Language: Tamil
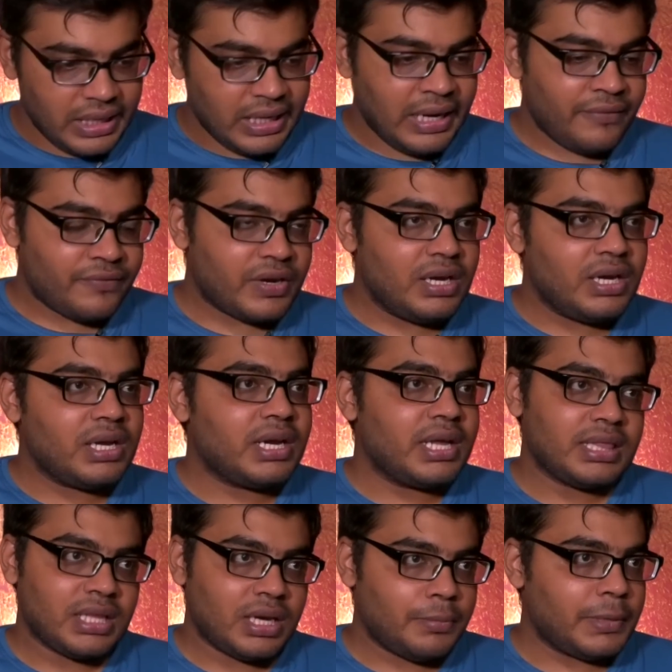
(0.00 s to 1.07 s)
இல்லை என் ஃப்ரெண்டுக்கு
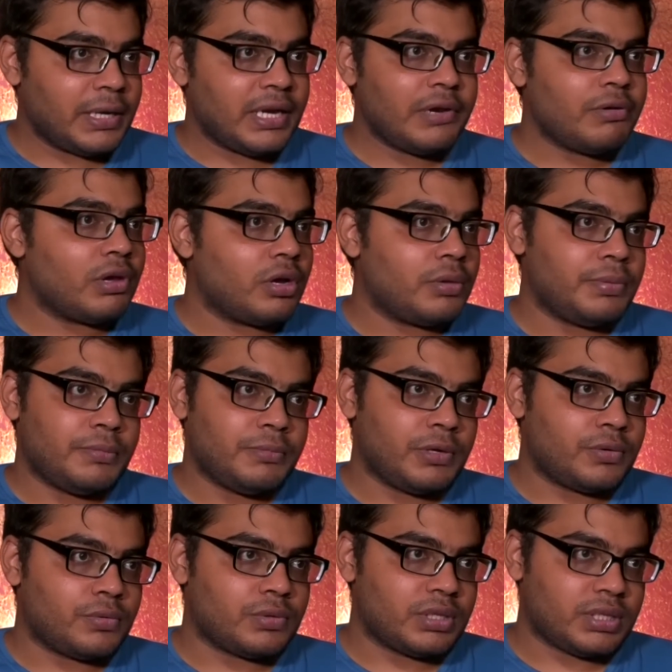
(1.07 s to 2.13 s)
நான் எத்தனை பென்ட்ரைவில் காப்பி
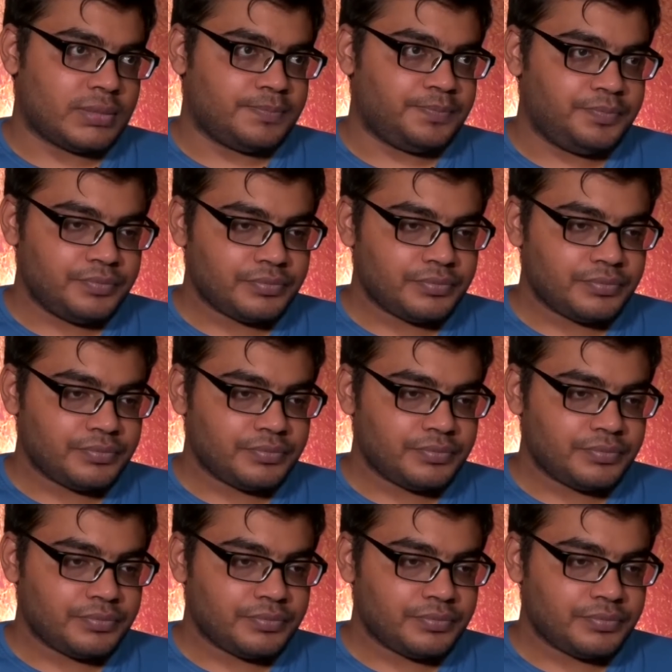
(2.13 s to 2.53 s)
பண்ணி கொடுத்தேன்